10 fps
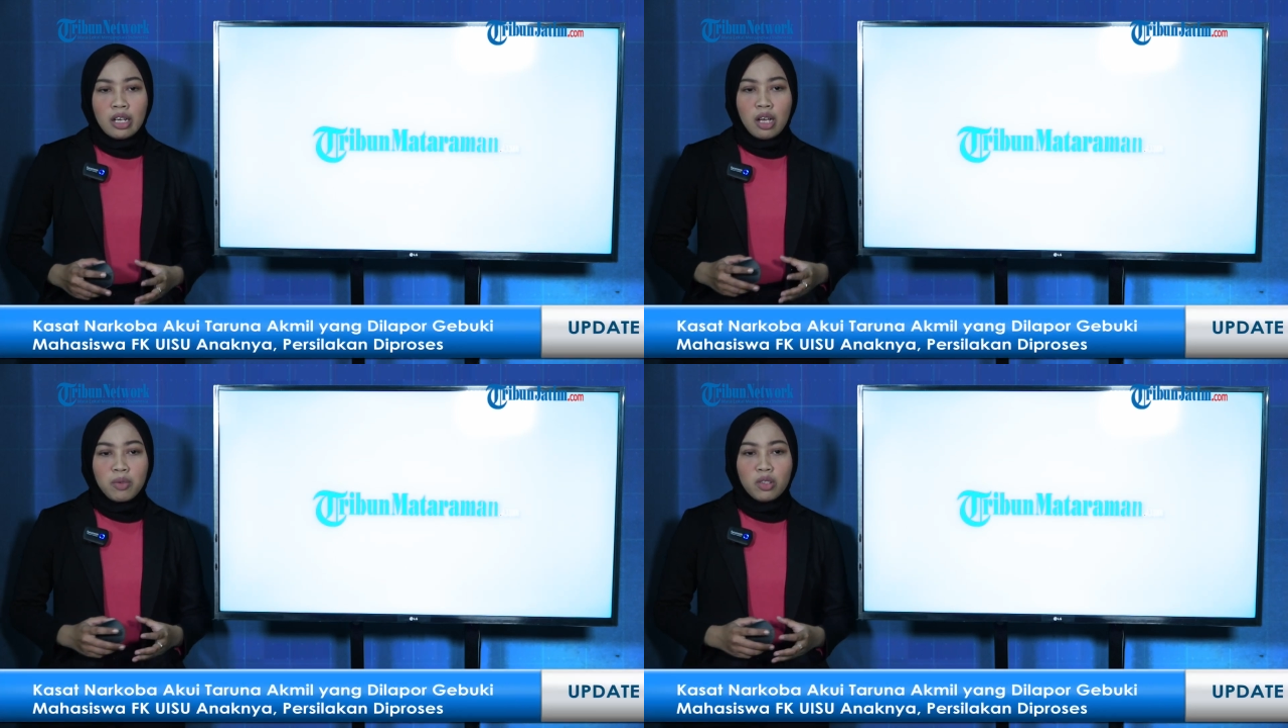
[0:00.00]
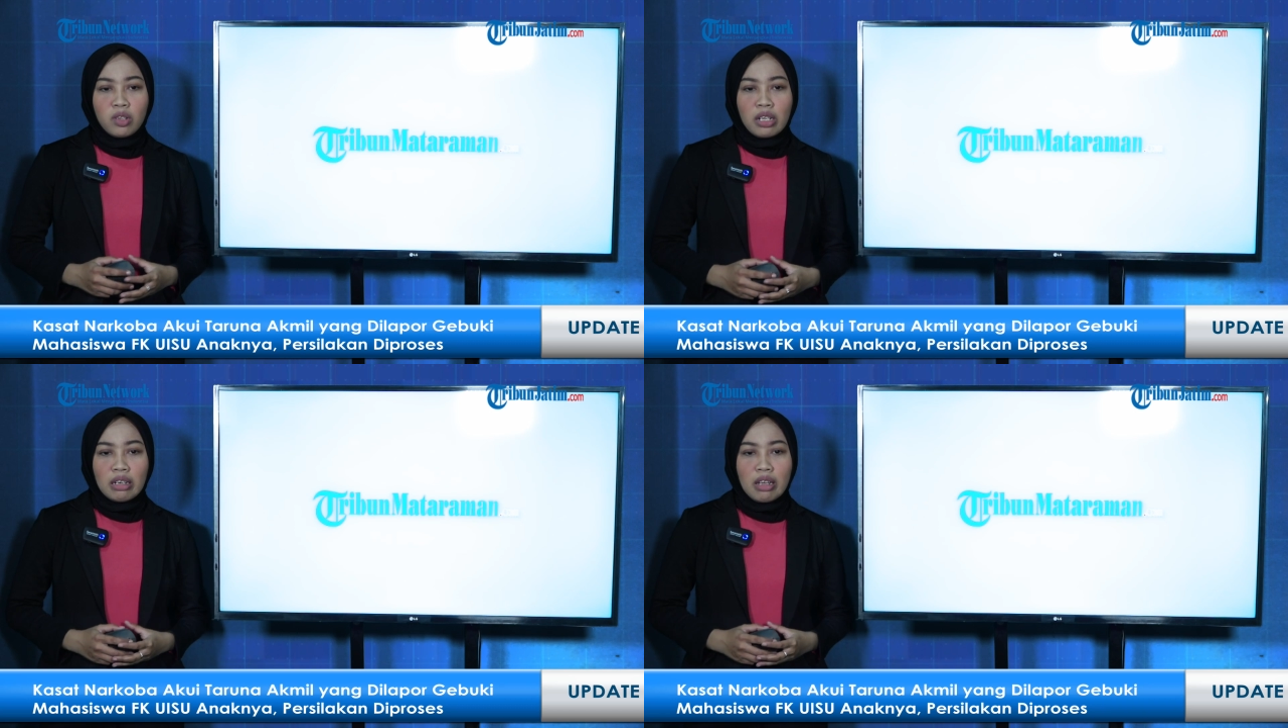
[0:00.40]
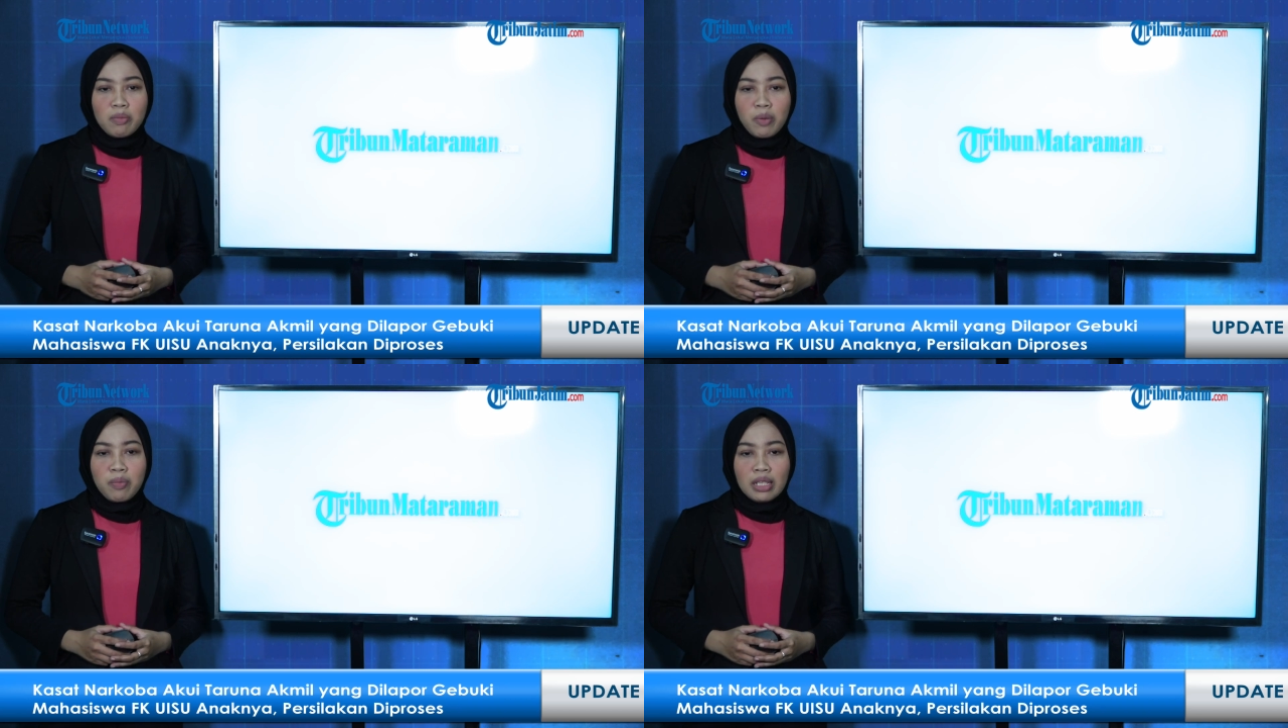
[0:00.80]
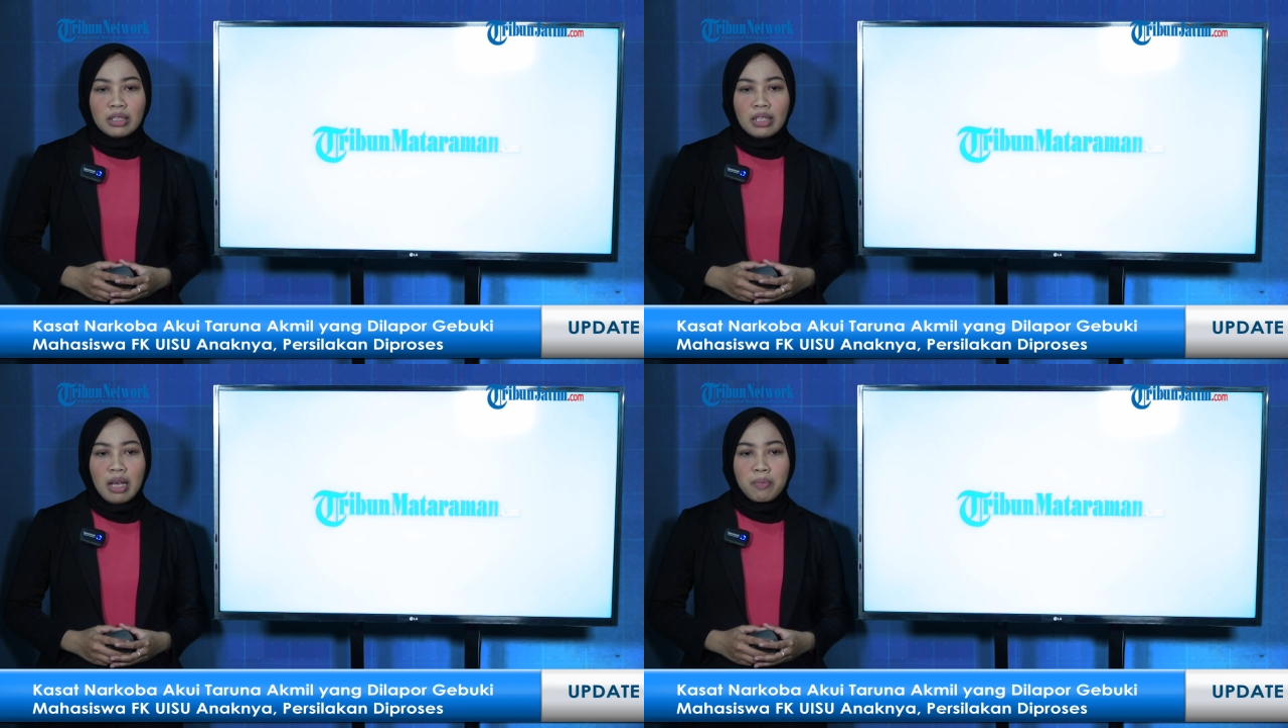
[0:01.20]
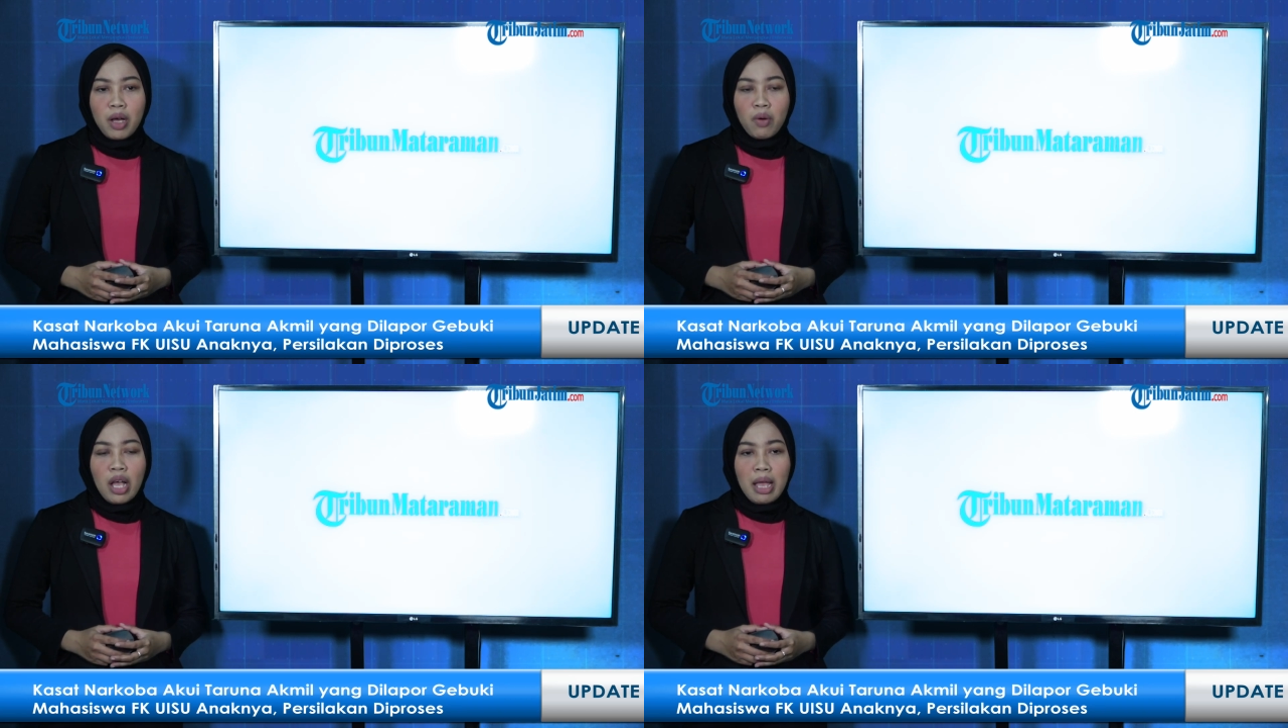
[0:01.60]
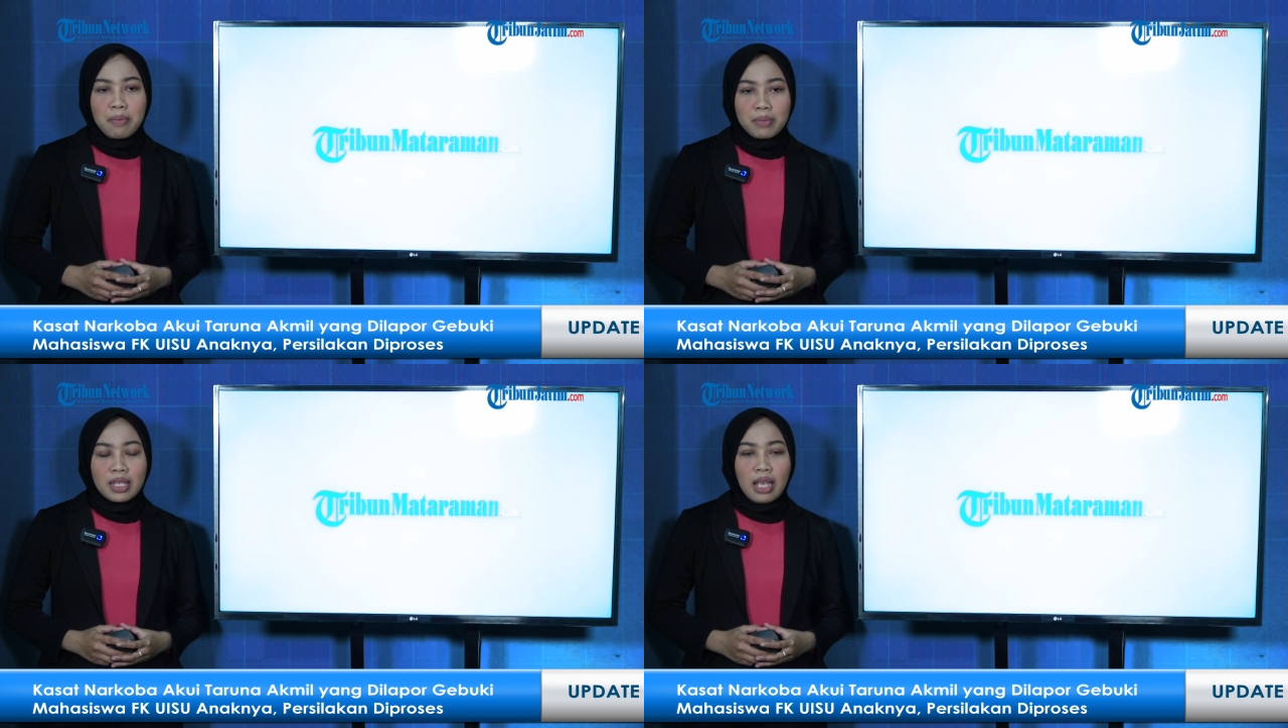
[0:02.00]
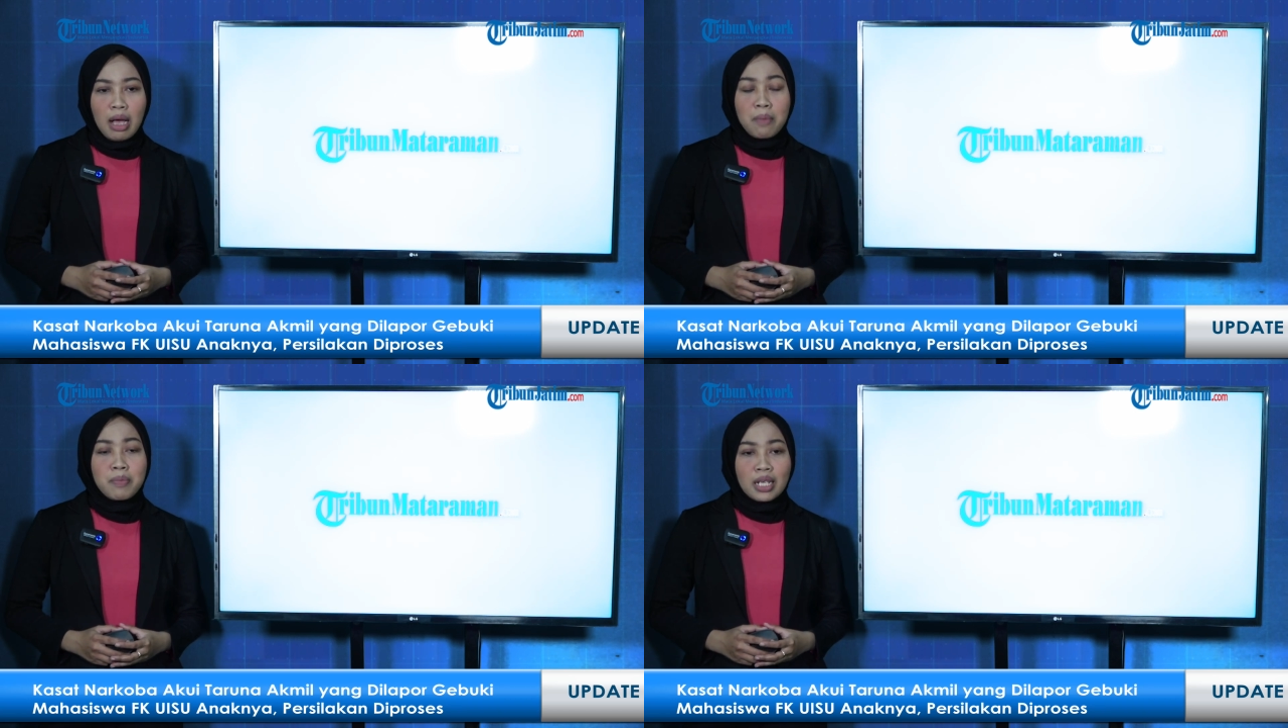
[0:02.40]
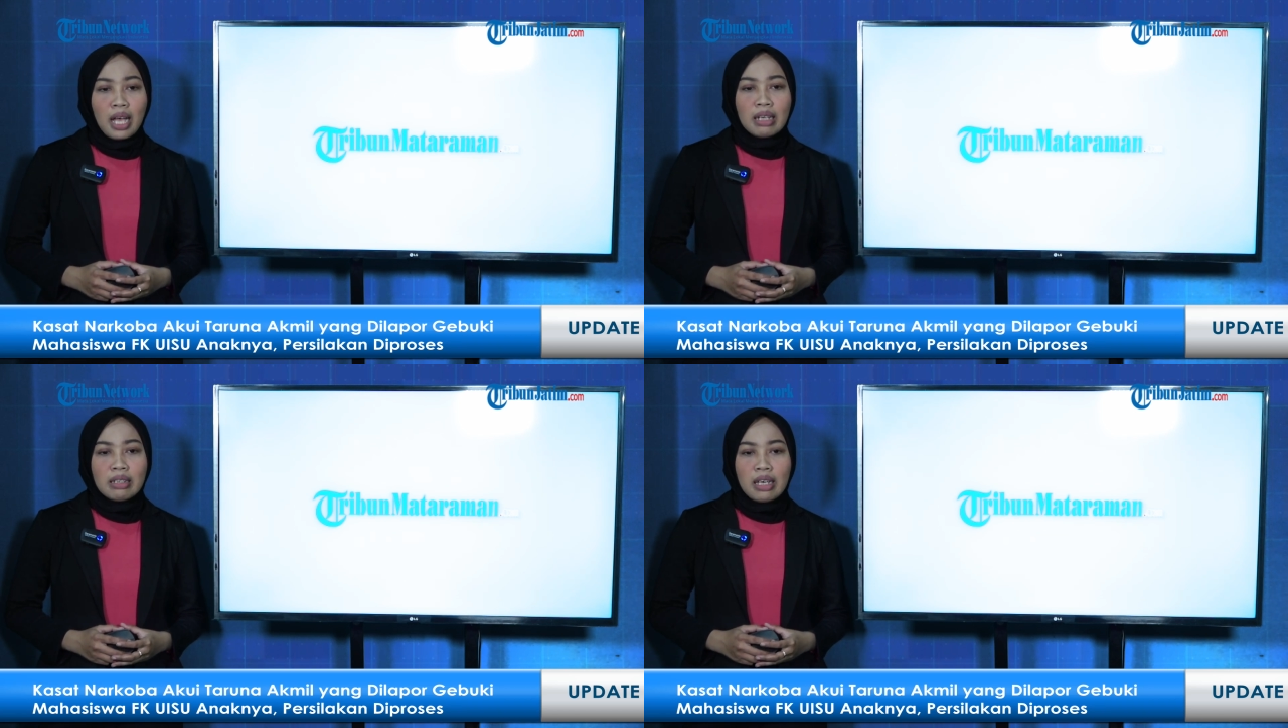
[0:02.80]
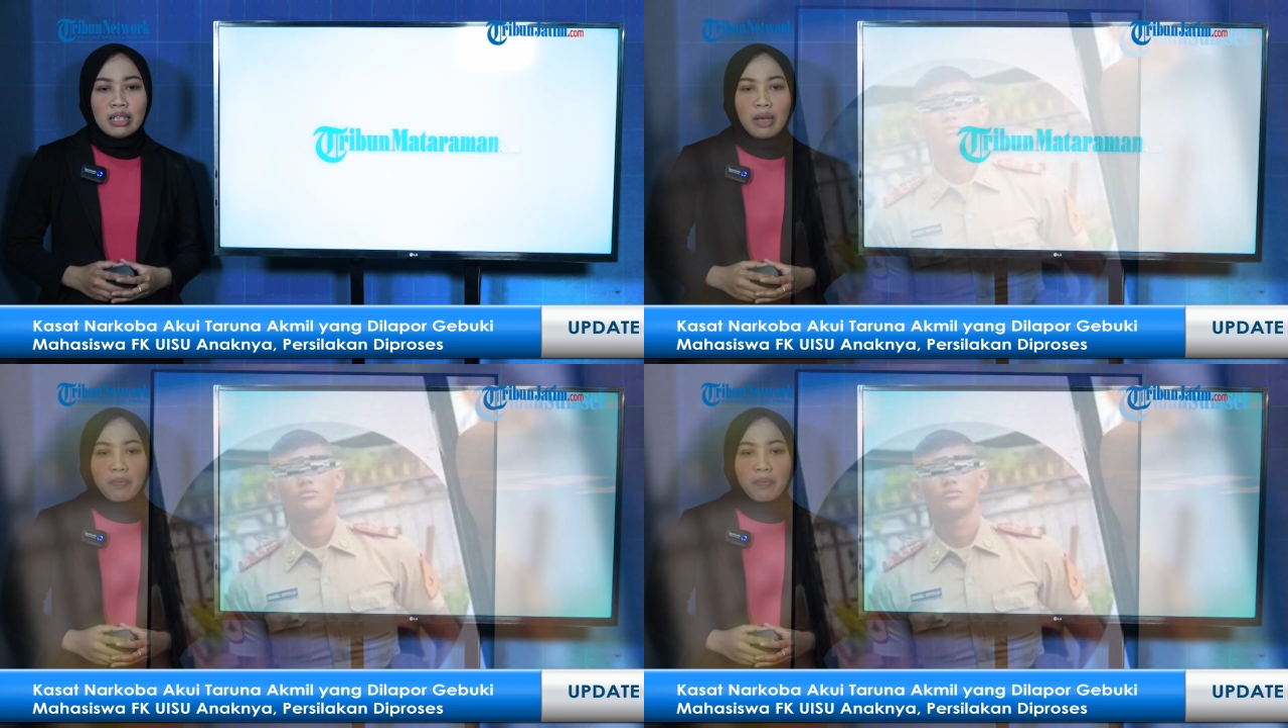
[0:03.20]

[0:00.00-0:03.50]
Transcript: Namun Zulkarnain membantah bahwa MZH menganiaya